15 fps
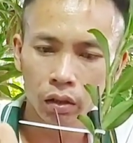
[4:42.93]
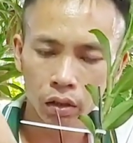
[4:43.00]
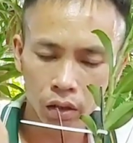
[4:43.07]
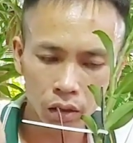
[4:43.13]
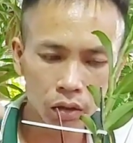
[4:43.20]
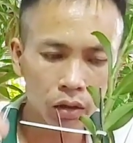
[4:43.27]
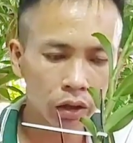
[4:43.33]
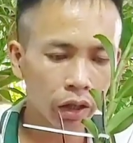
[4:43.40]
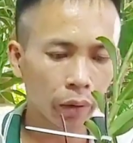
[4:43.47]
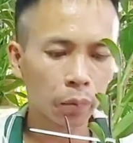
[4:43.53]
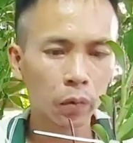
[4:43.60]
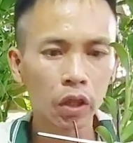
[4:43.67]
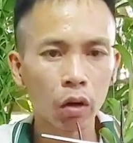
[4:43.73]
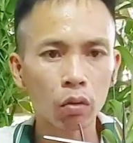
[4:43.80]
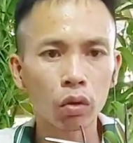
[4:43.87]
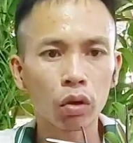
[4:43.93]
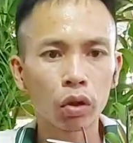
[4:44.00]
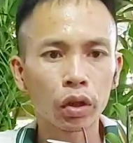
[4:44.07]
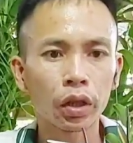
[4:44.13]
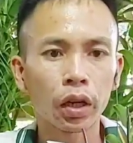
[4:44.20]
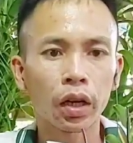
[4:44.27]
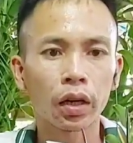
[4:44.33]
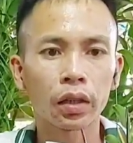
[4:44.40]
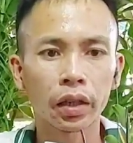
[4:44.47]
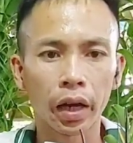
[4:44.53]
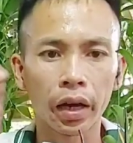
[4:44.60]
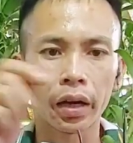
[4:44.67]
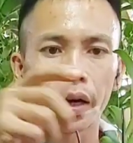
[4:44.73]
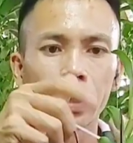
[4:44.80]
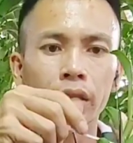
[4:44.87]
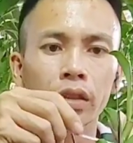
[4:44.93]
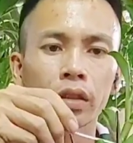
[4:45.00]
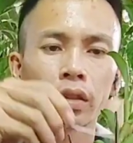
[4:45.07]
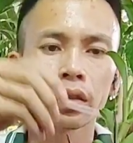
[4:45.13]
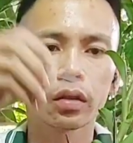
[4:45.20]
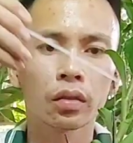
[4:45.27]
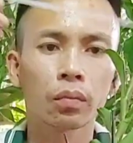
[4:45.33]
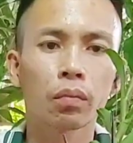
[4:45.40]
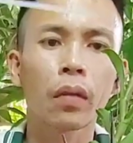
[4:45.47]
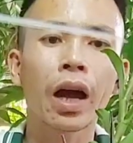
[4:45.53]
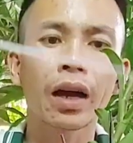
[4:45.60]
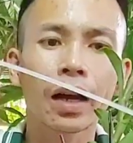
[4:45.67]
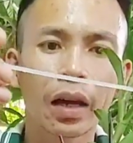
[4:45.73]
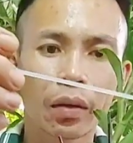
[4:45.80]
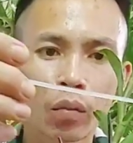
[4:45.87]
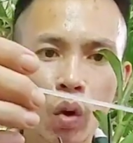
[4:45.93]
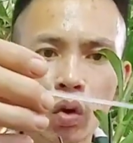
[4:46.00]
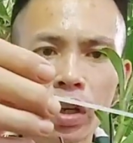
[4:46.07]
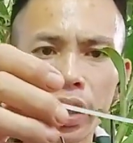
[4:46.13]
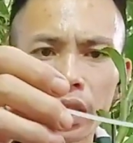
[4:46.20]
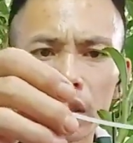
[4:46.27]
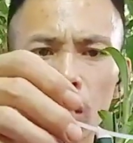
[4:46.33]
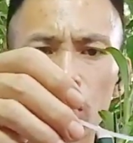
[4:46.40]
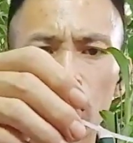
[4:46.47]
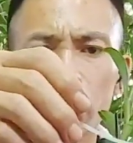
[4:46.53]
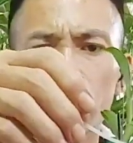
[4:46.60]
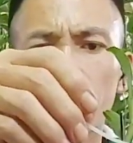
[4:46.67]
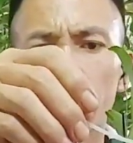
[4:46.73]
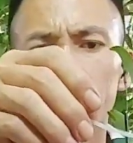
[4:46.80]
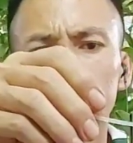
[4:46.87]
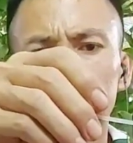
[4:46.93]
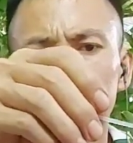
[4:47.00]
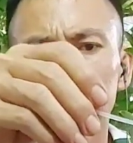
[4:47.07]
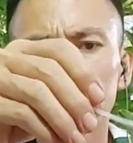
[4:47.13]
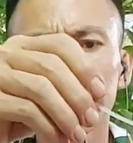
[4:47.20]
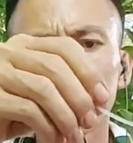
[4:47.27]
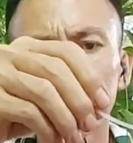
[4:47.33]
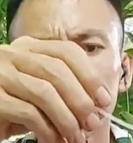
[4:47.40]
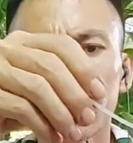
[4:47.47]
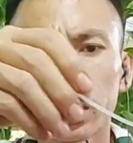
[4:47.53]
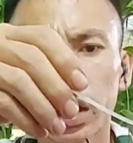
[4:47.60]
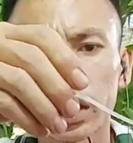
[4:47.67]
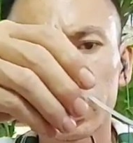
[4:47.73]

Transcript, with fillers: Cứ ghép xong rồi để đấy. ba ngày bốn ngày sau hẵng tưới, chứ cái